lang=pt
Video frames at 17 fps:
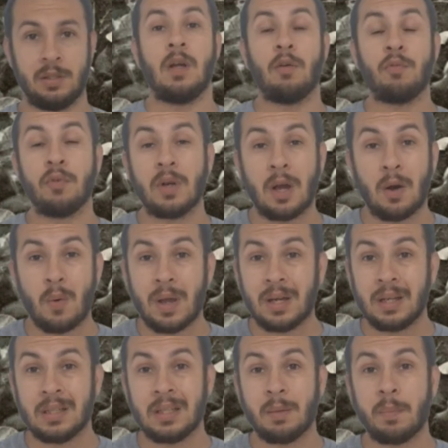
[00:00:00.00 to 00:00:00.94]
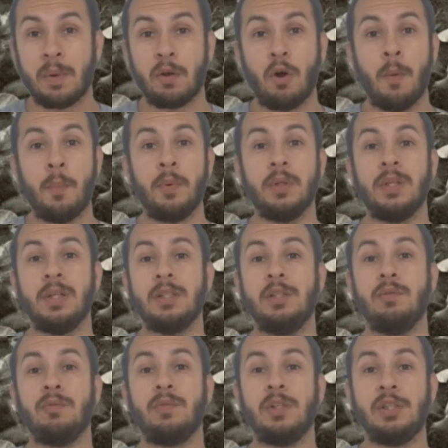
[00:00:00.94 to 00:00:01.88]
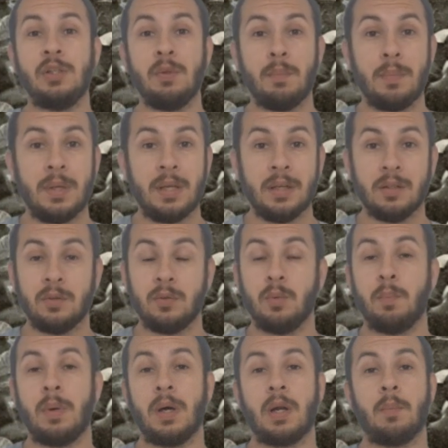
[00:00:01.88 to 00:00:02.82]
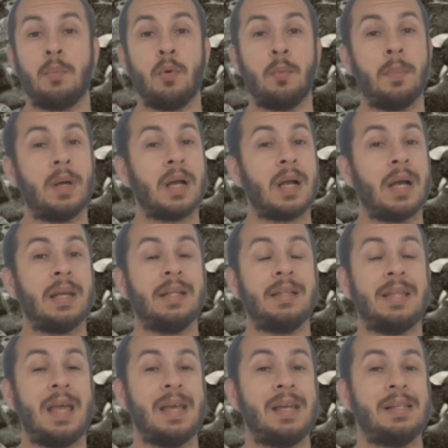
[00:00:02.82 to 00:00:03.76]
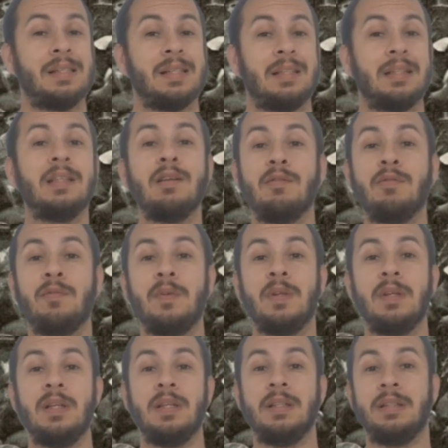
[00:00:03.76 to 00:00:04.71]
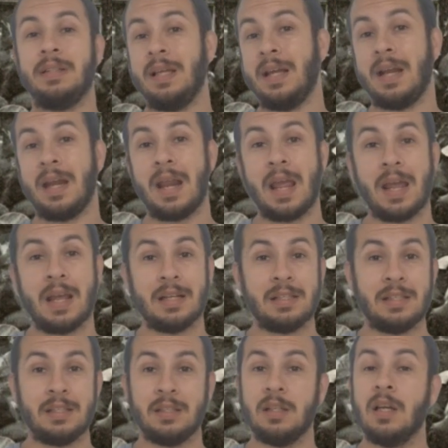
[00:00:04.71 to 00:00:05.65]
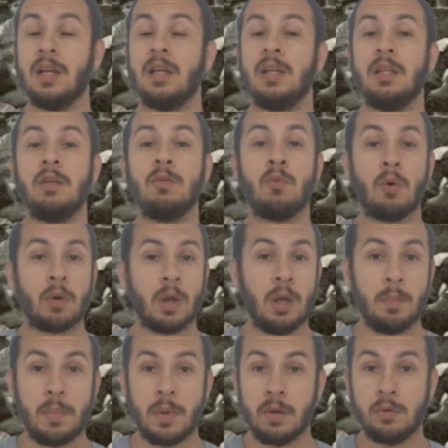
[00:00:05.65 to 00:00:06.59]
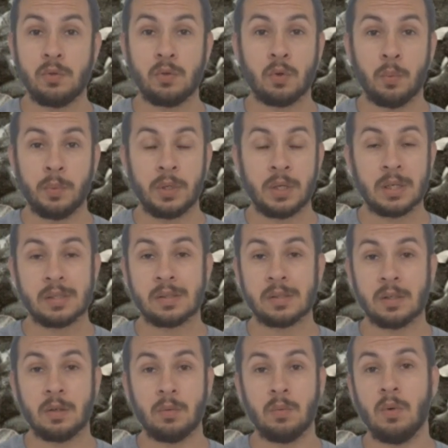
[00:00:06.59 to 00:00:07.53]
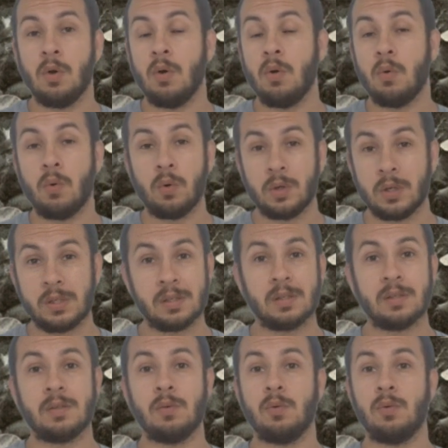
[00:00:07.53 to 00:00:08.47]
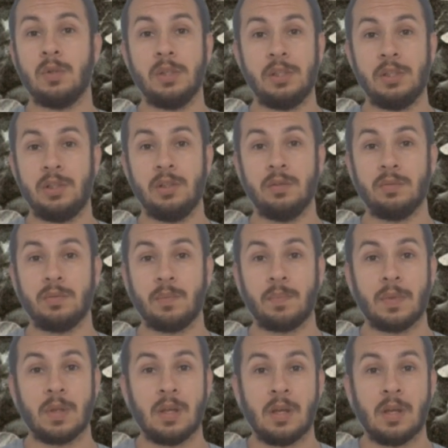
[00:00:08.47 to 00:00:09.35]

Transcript: Afinal, ela que tem maior poder de investimento para propagar ideias na TV, internet, em qualquer meio de comunicação ou organização coletiva.